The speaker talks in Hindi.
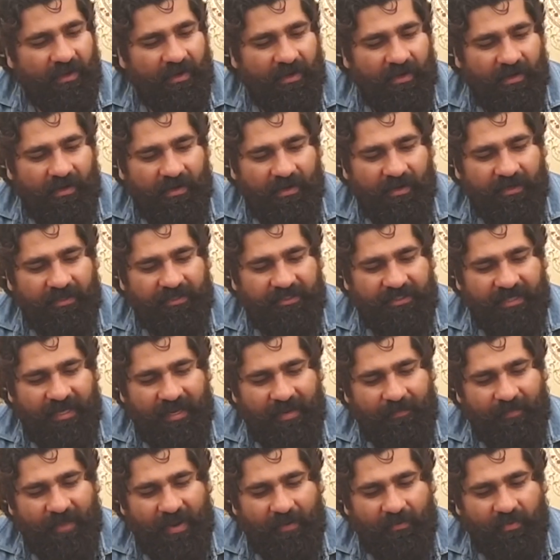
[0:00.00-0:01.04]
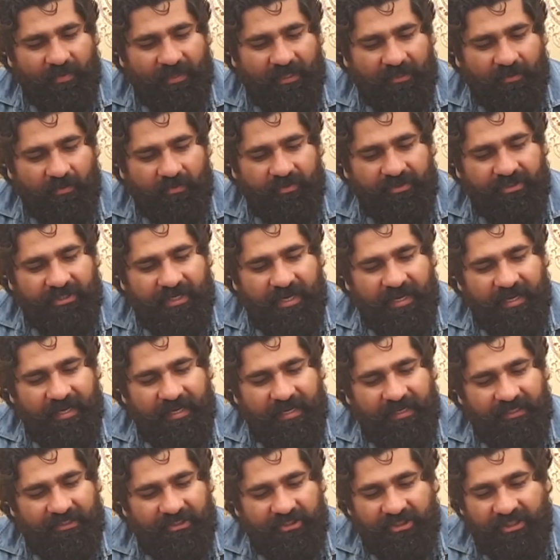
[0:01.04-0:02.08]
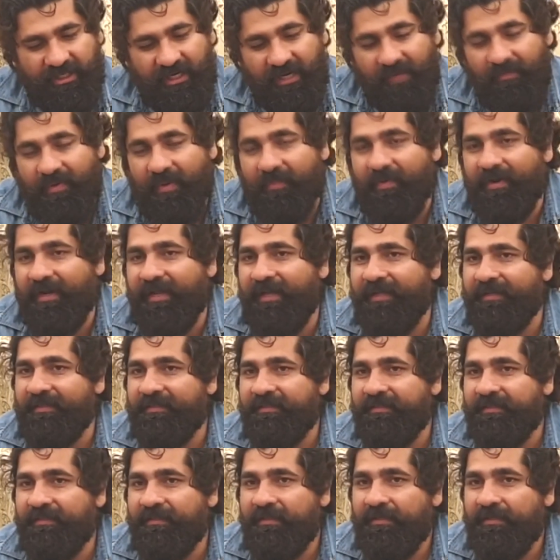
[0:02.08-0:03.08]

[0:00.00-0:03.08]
और ये मैं आपको बताता हूँ ये स्टील में बना है